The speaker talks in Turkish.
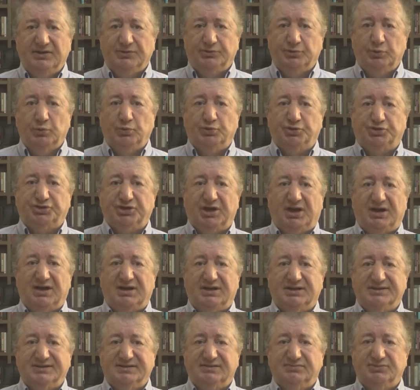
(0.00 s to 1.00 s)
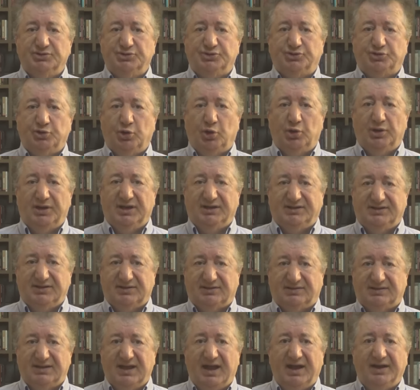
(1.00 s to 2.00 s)
Gülşah Hanım'ın
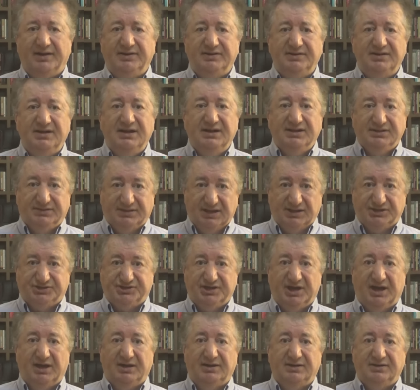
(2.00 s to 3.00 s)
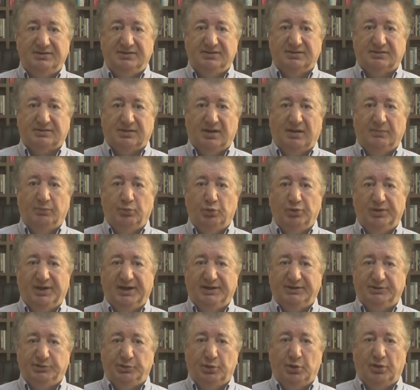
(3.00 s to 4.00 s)
söylediklerini geçerli kabul
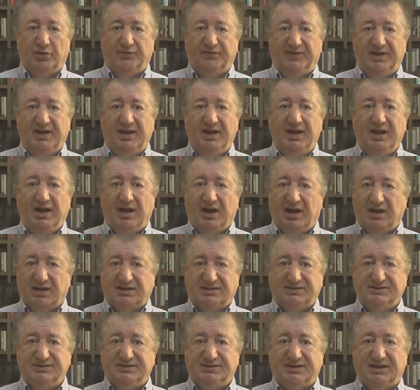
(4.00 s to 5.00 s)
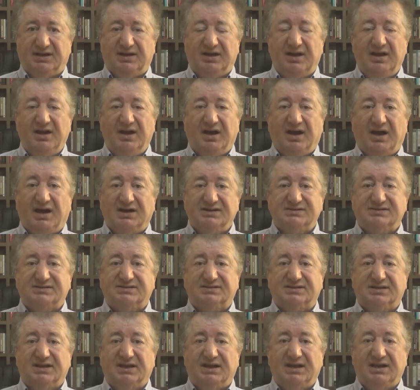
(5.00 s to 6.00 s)
ediyor ve hakkında
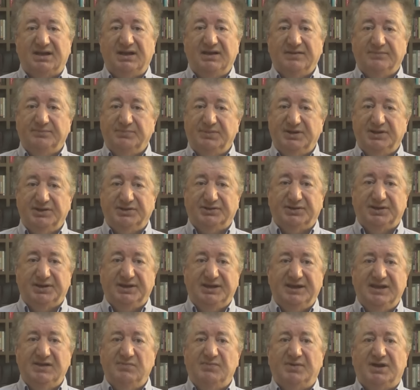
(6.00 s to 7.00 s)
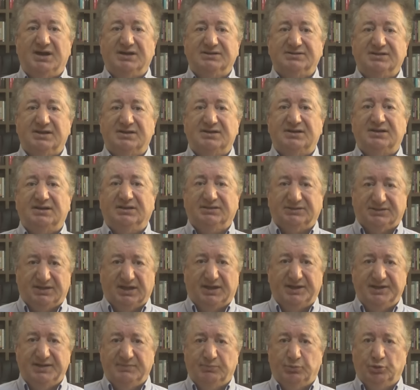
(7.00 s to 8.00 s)
asla bir imada
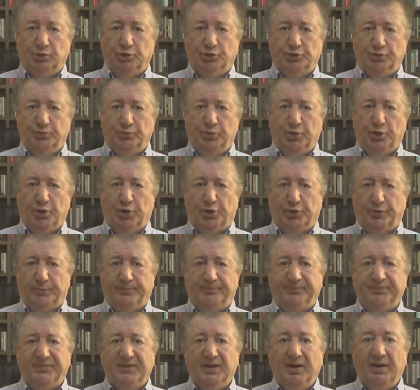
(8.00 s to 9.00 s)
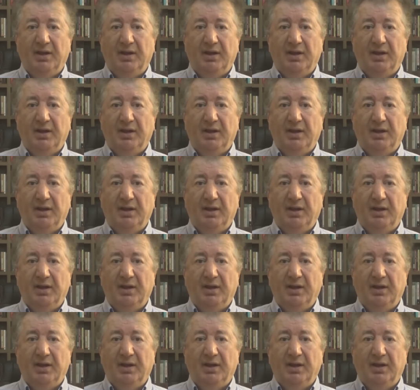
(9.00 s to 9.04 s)
dahi bulunmuyorum.''